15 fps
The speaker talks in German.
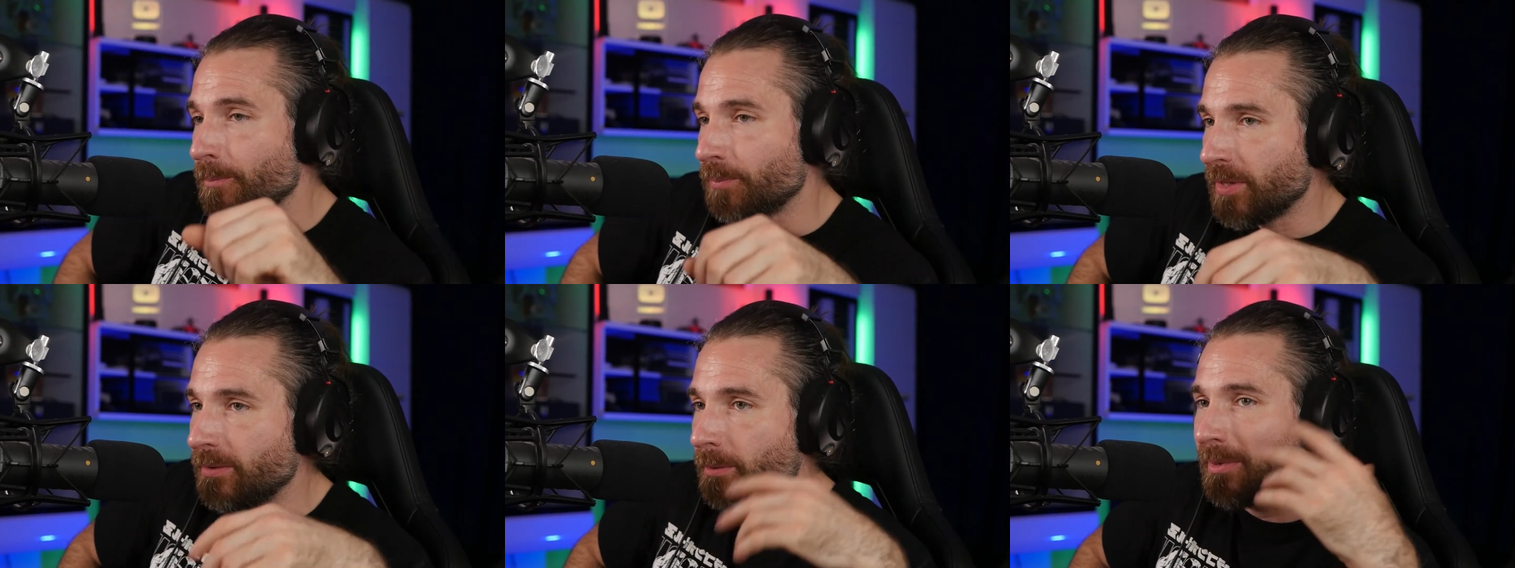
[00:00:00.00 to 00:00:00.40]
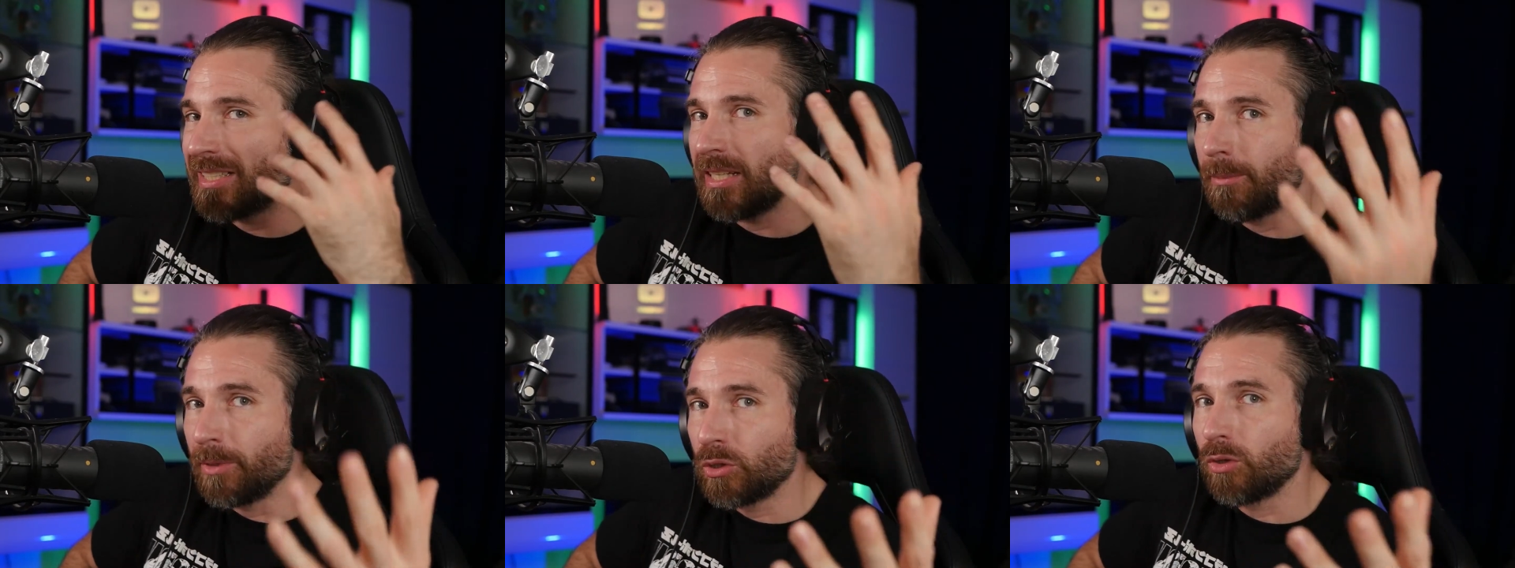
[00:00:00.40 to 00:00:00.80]
ne, wenn man
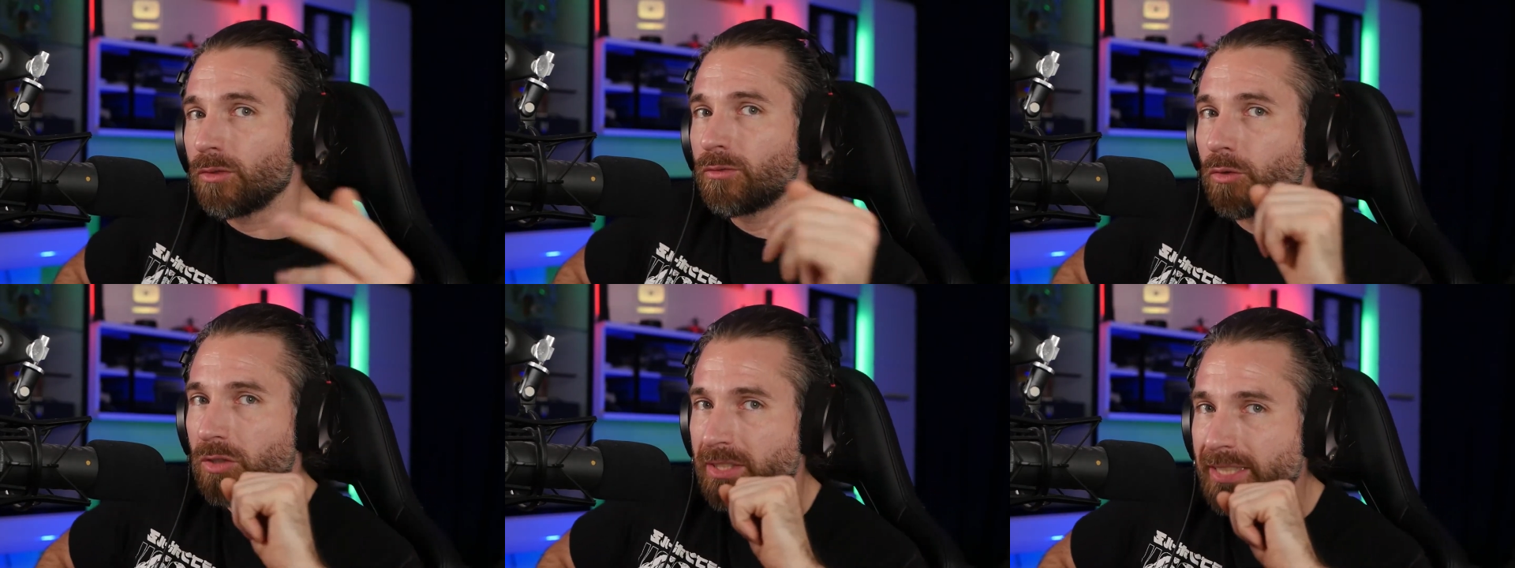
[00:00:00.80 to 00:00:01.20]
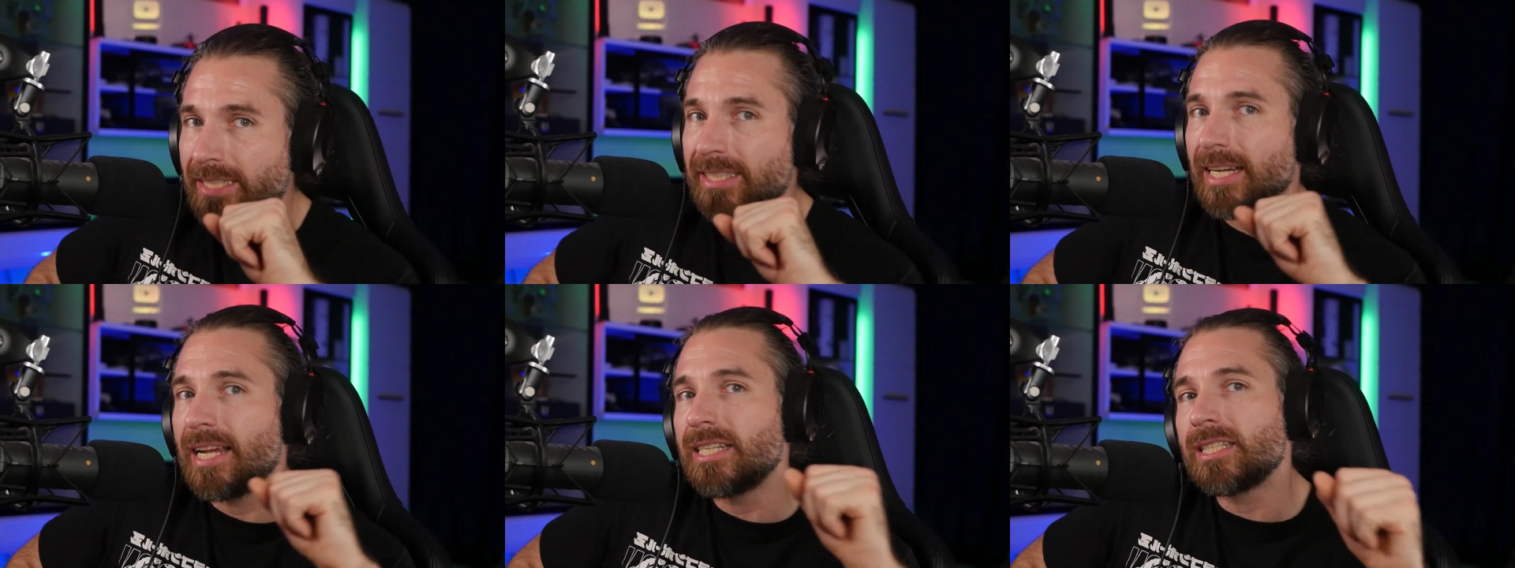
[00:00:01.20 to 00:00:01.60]
sie damit
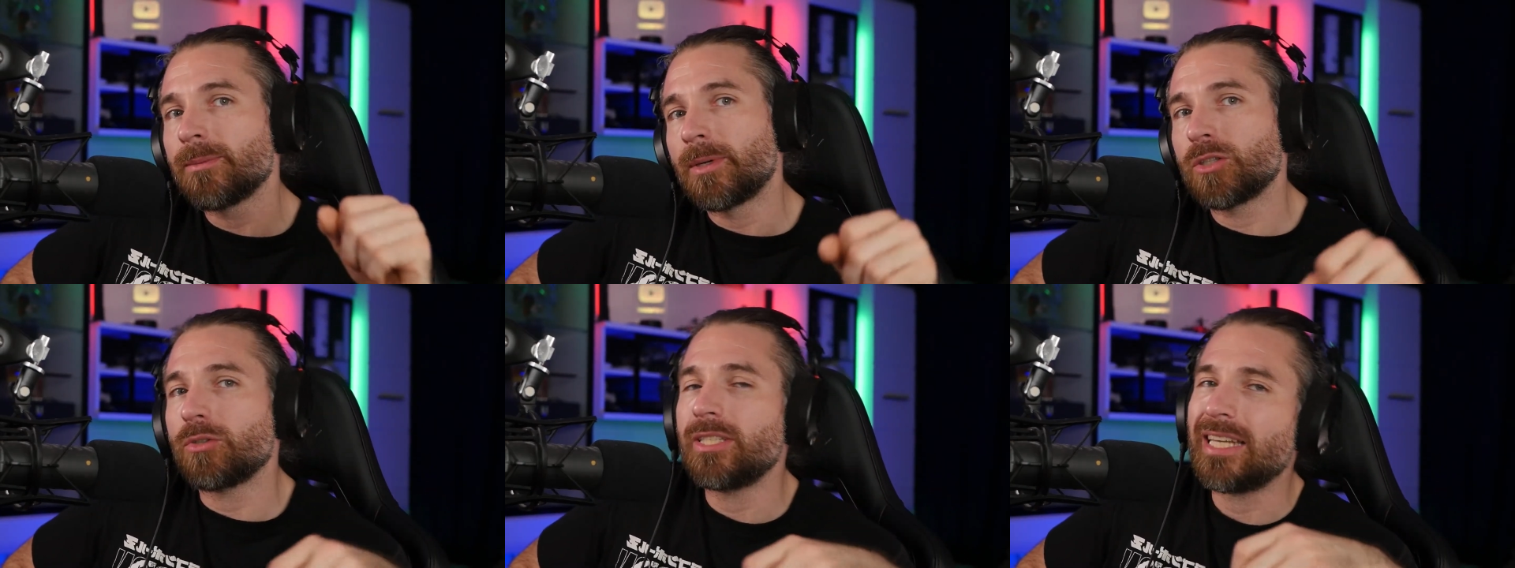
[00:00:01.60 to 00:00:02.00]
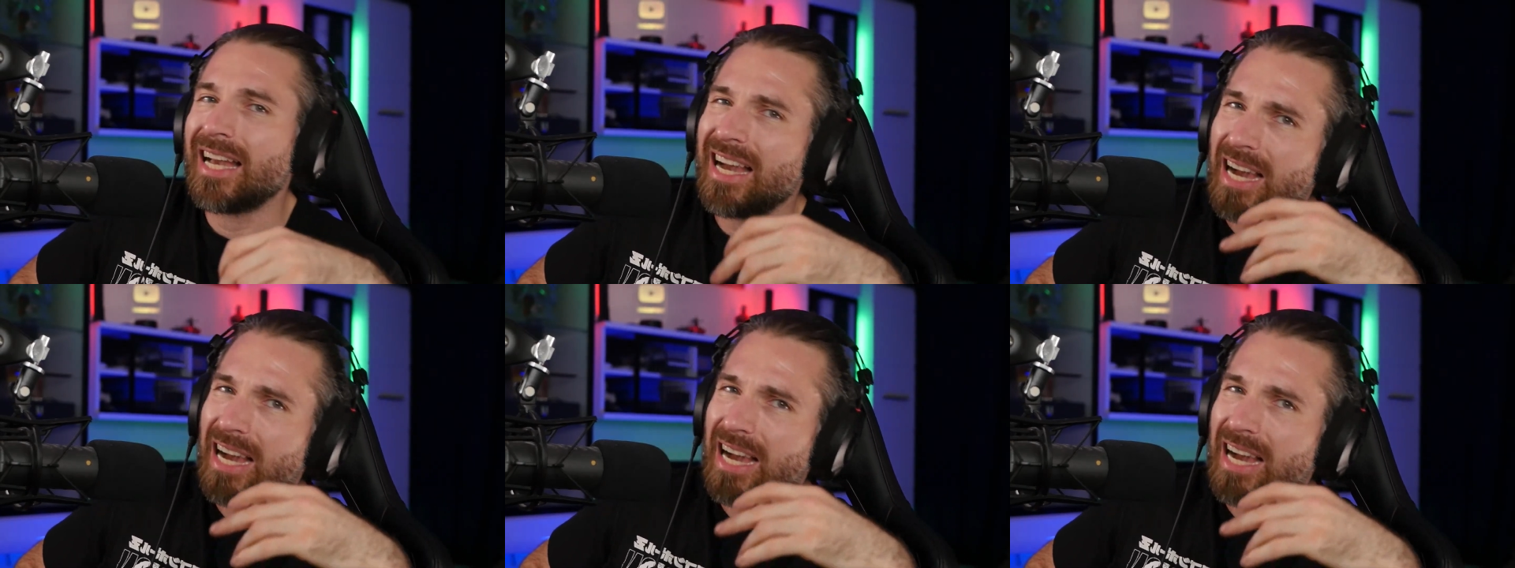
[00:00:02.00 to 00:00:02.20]
konfrontiert, dann heißt es immer so, ja,